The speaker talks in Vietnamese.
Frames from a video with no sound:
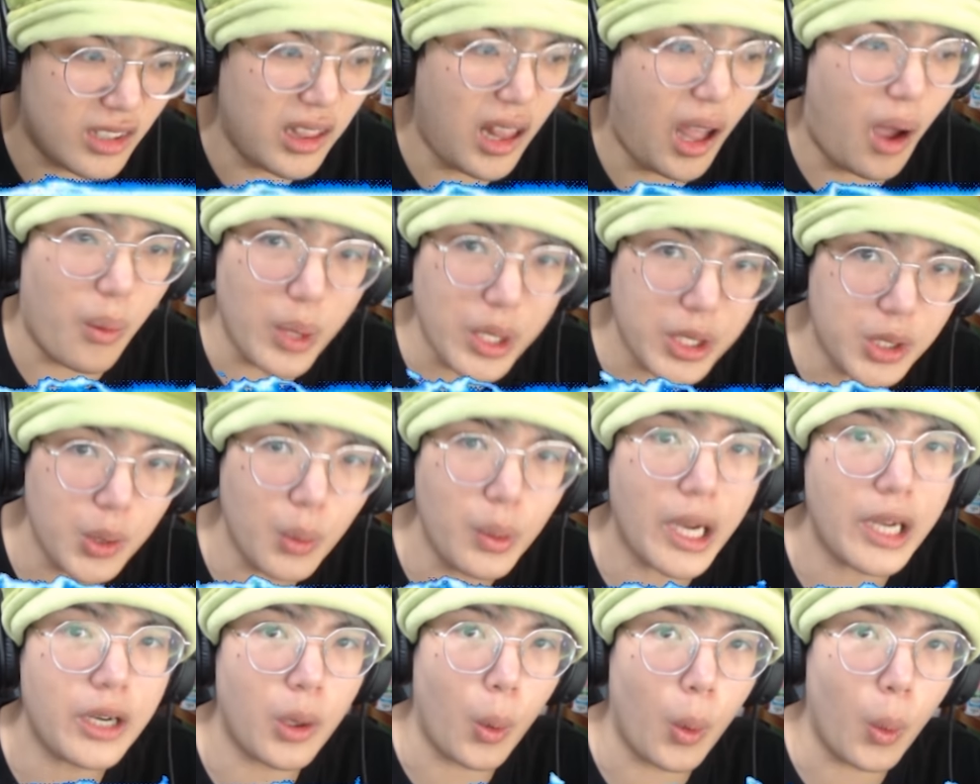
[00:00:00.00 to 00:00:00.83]
lội
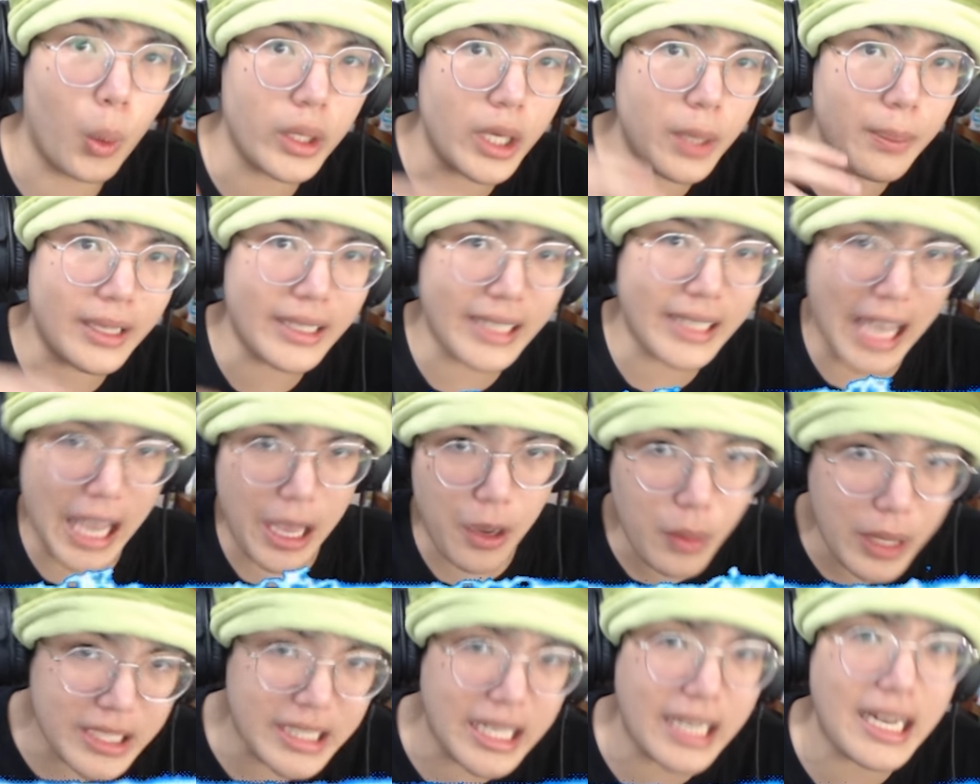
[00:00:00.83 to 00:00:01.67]
xuống cái ruộng để mình
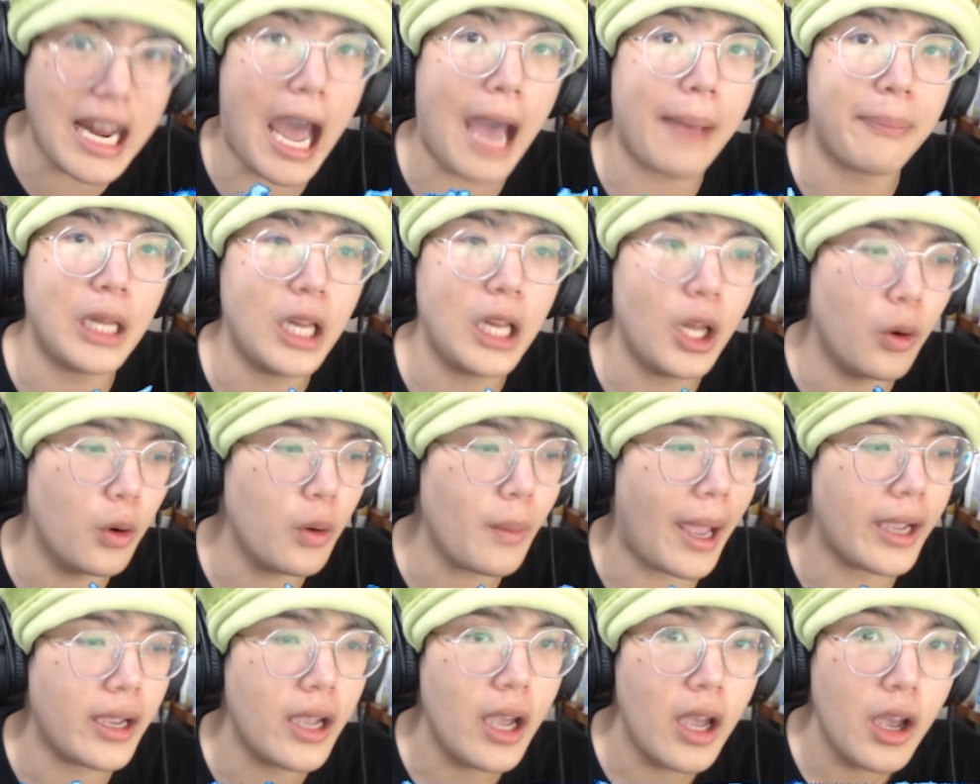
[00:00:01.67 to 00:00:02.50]
kéo cái xe đạp lên luôn
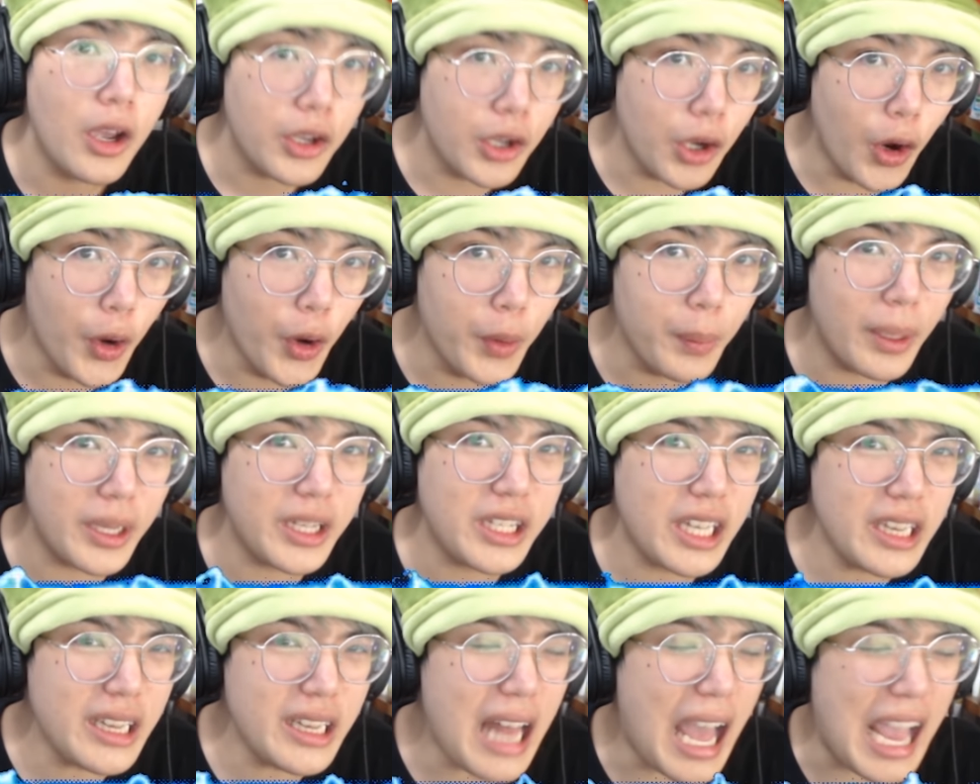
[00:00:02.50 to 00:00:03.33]
các bạn. Người mình
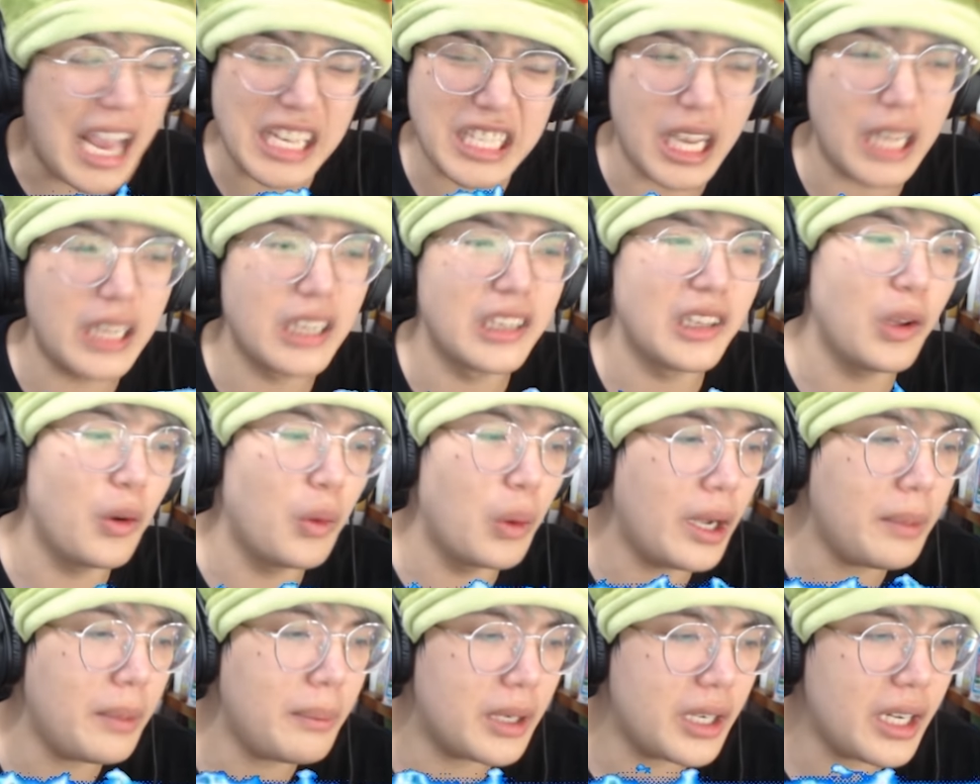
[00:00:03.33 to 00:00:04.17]
dính đầy sình
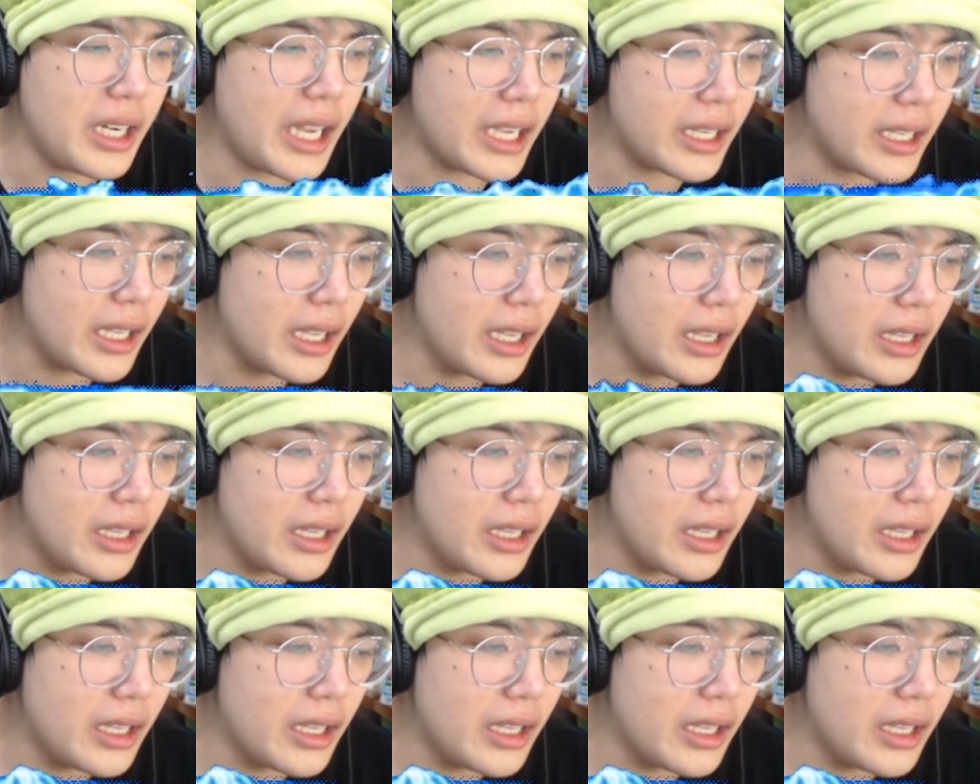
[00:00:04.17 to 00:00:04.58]
luôn á, mình nói thiệt.